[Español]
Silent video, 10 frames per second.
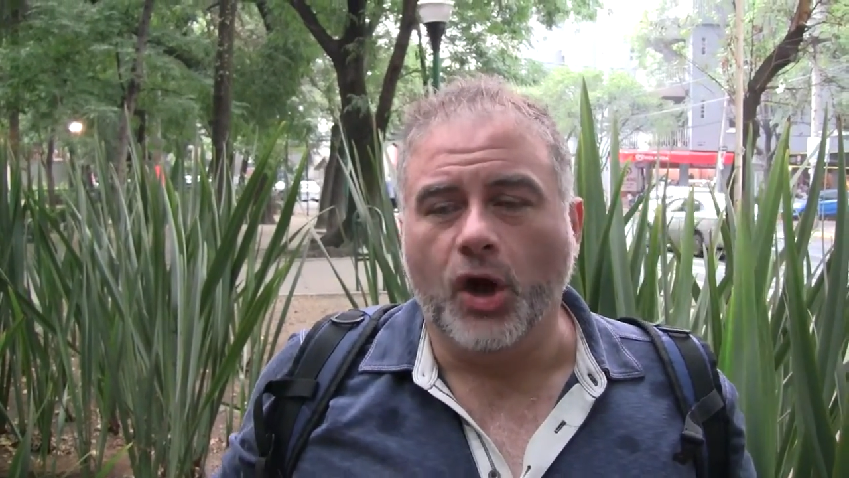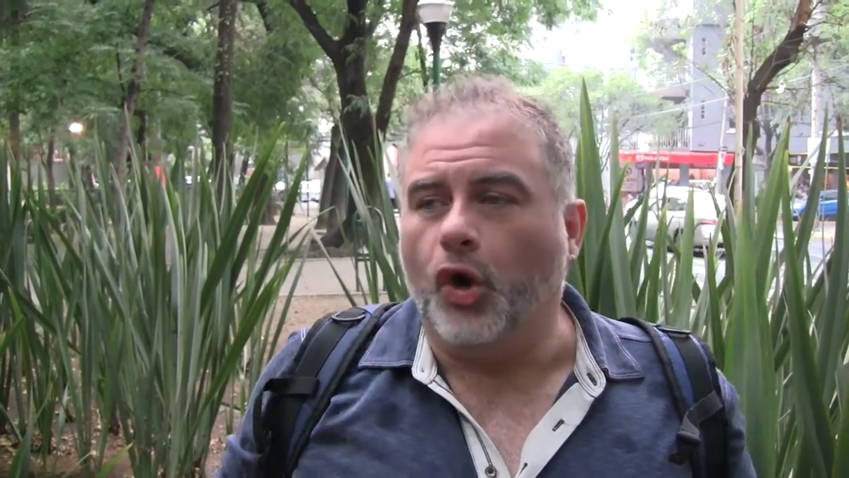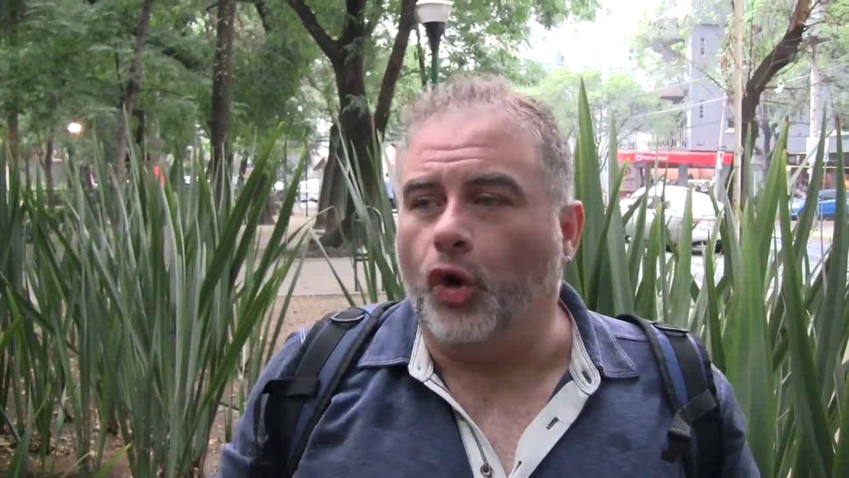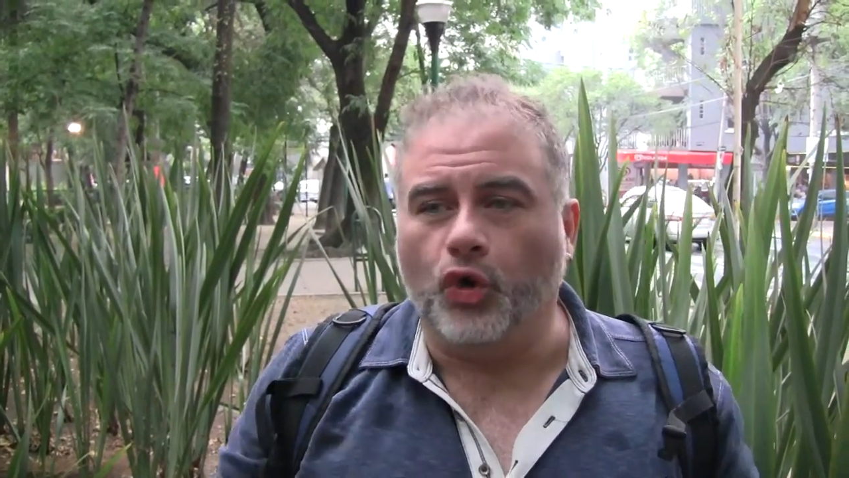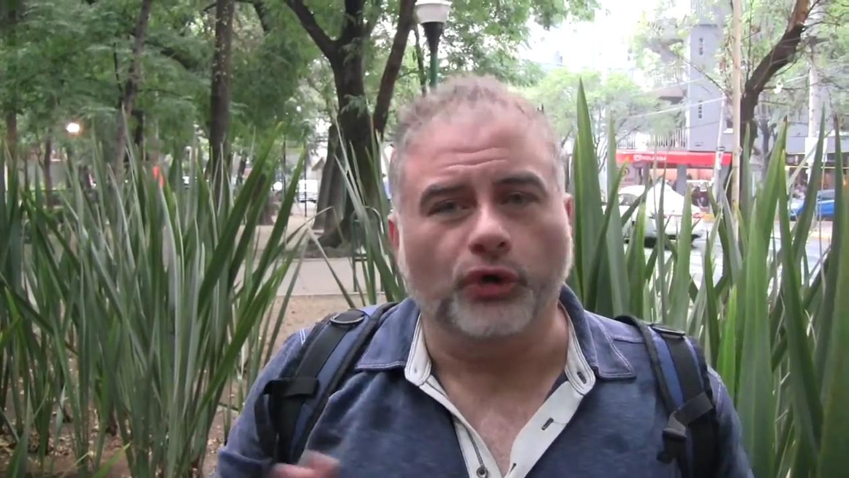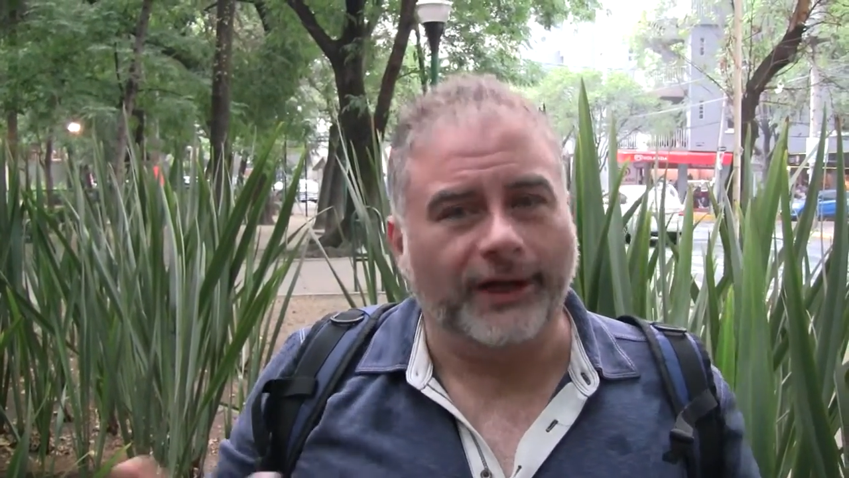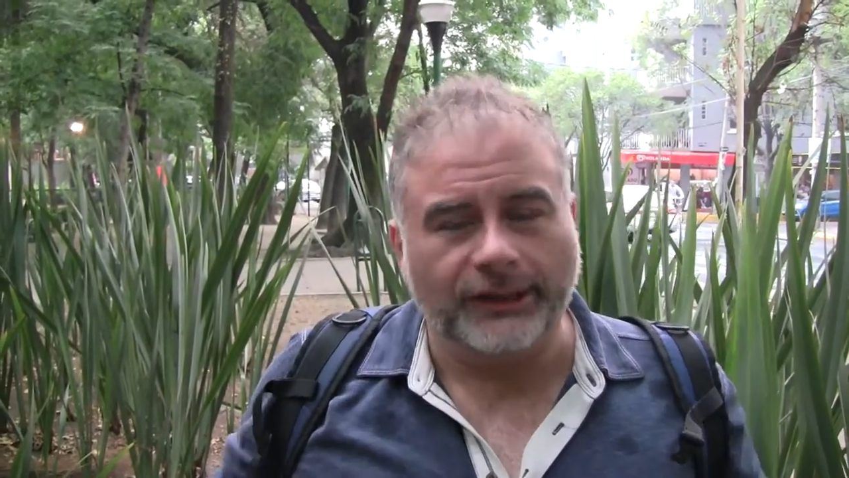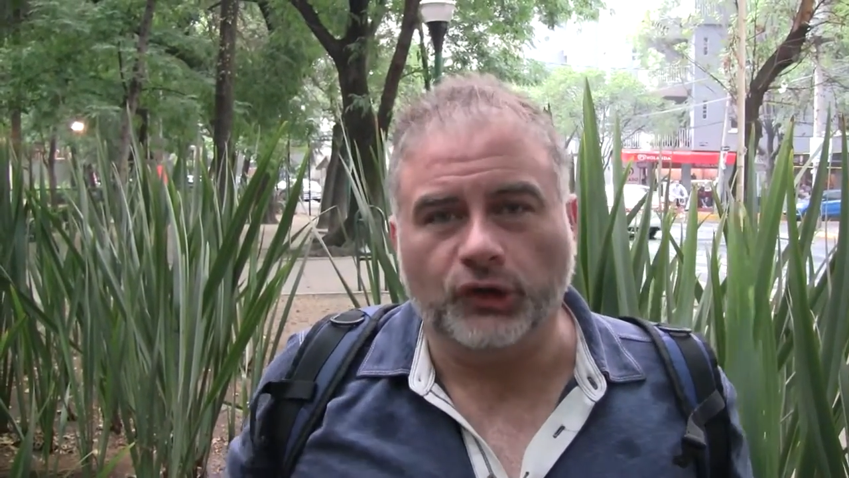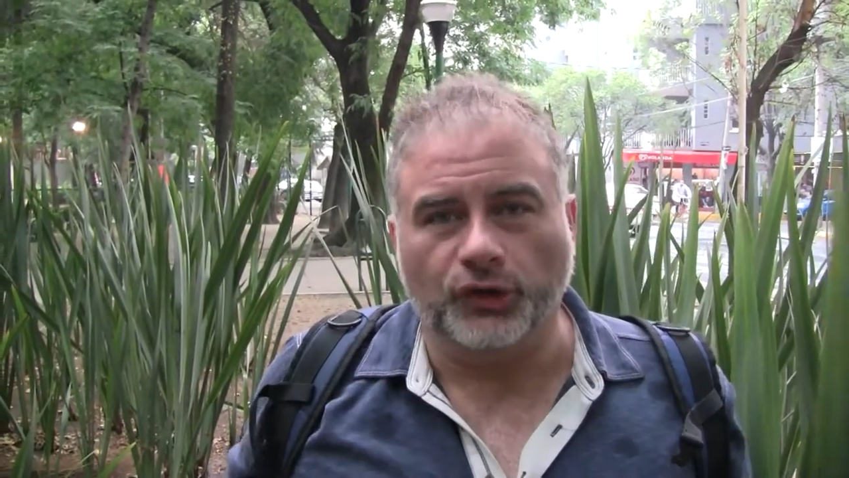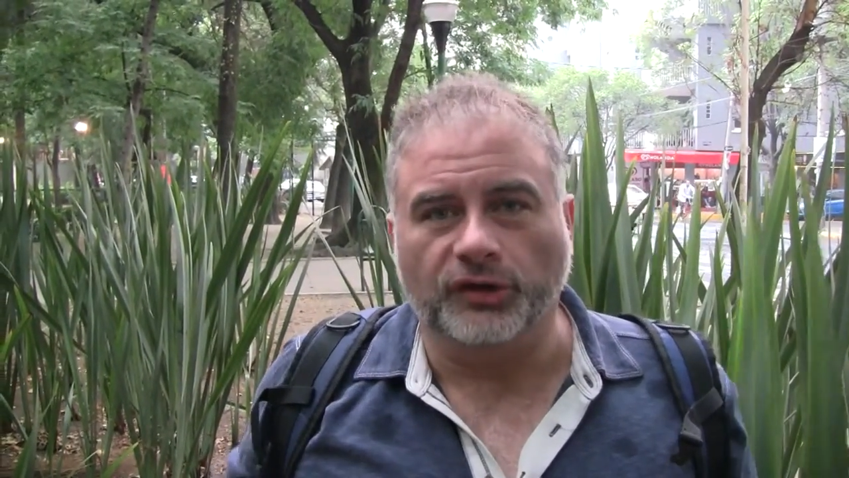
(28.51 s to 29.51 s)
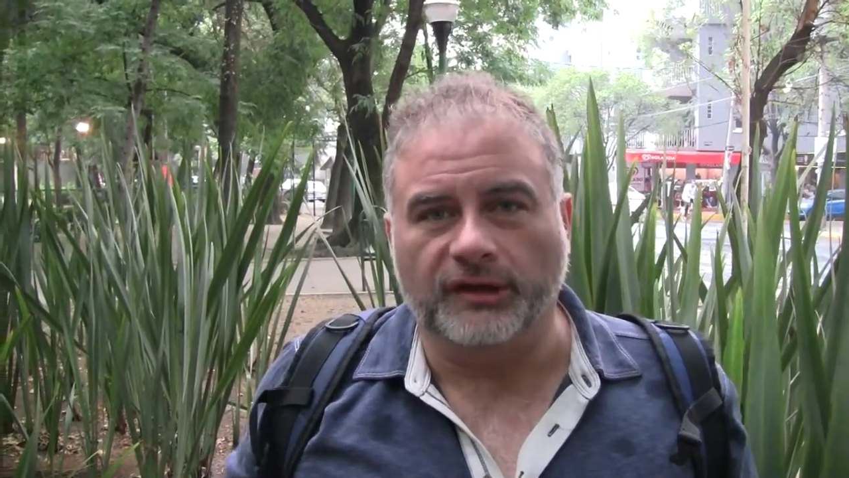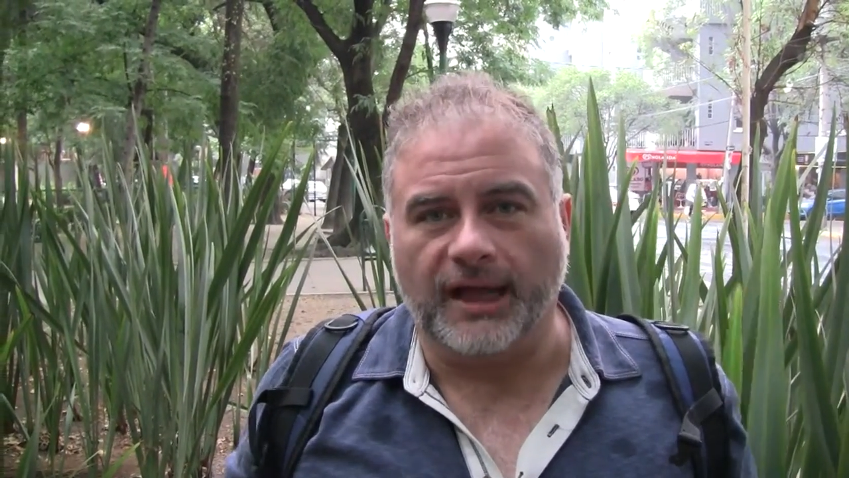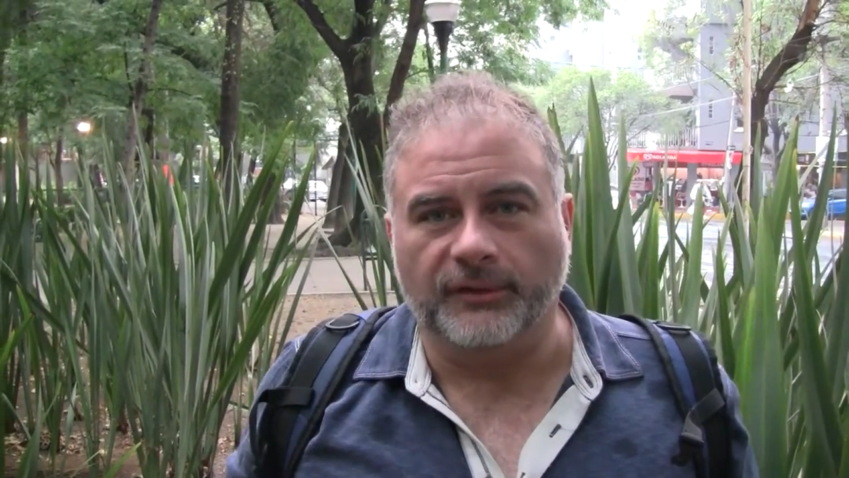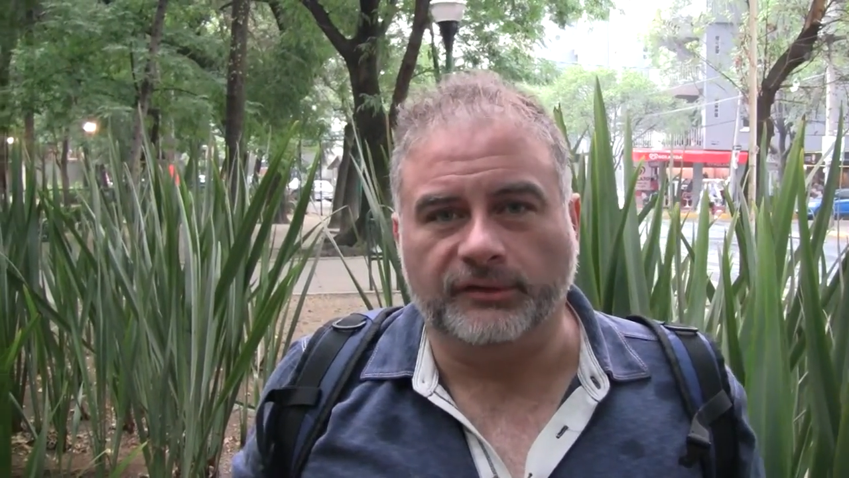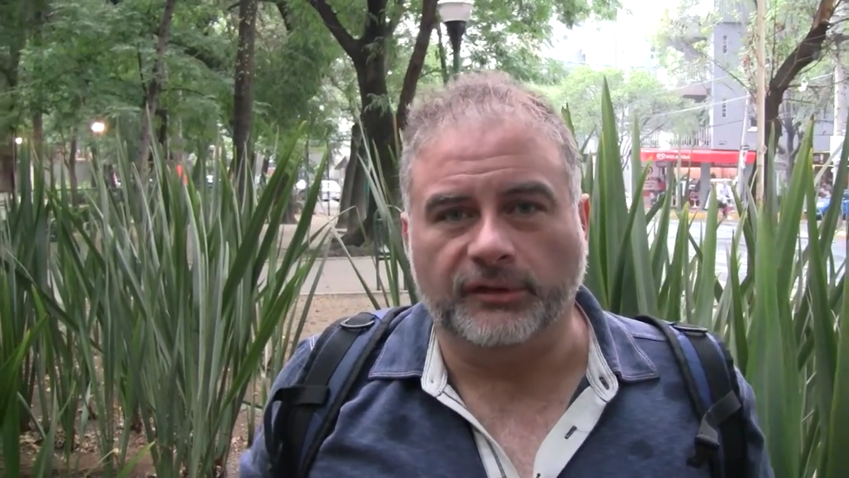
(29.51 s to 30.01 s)
ocurre en todos
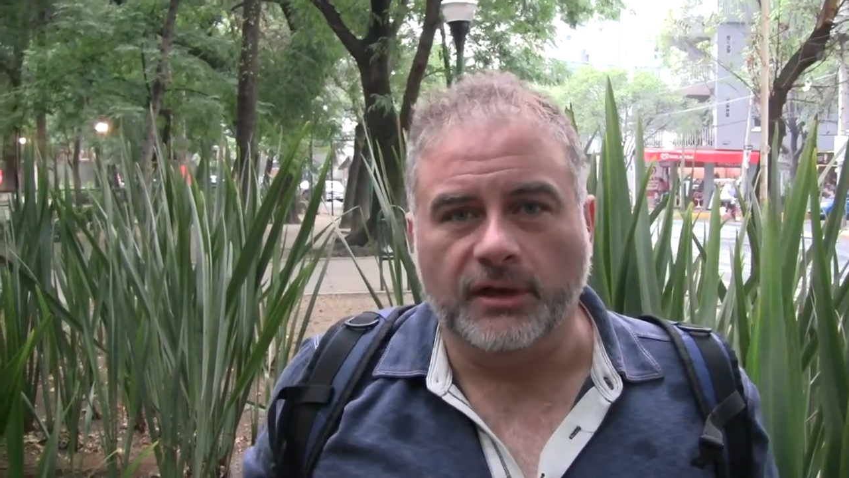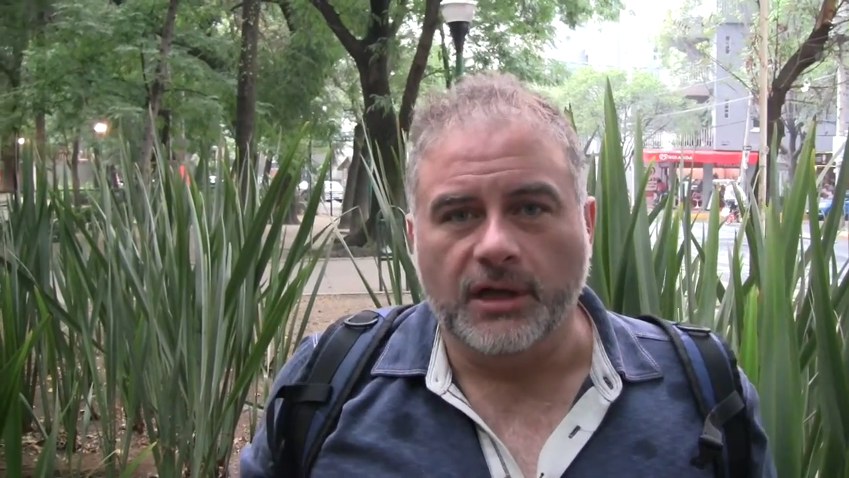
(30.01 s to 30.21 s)
lados.